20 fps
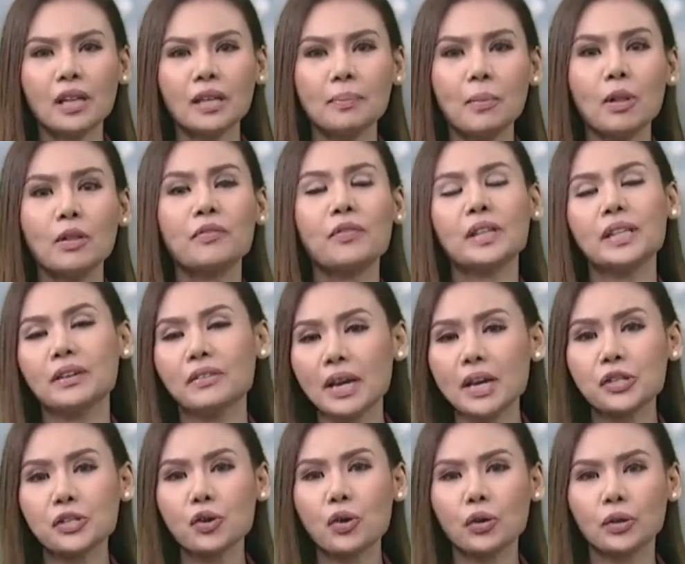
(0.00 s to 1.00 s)
Volleyball
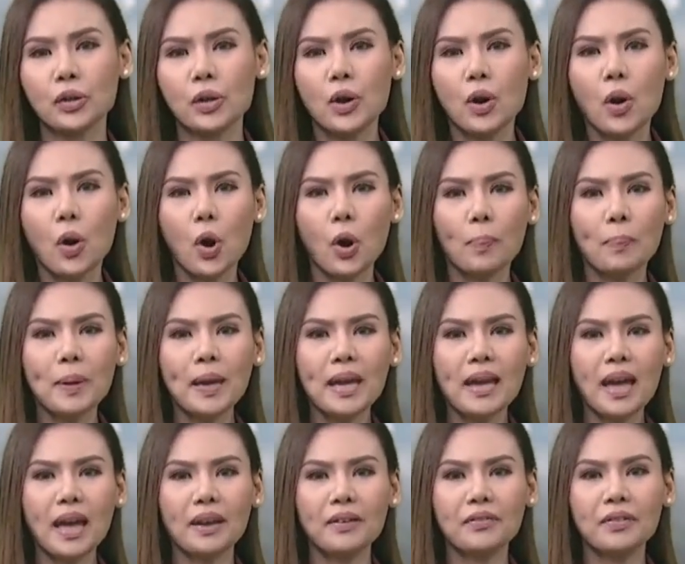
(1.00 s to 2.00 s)
Federation o
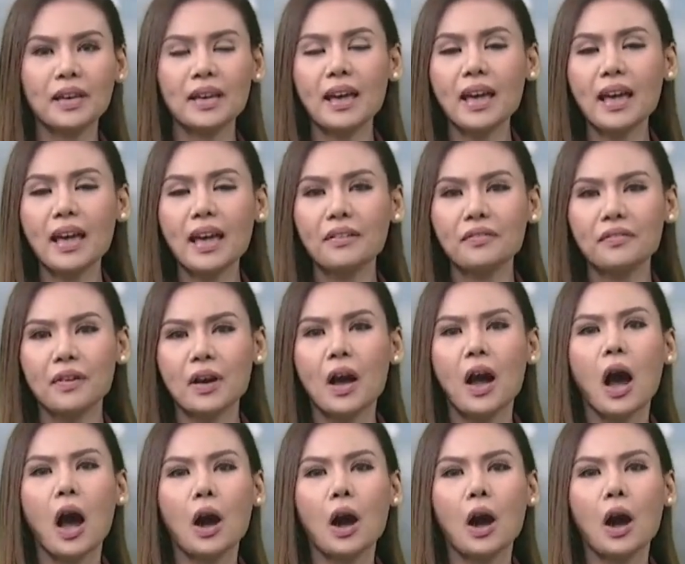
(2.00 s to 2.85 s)
PNVF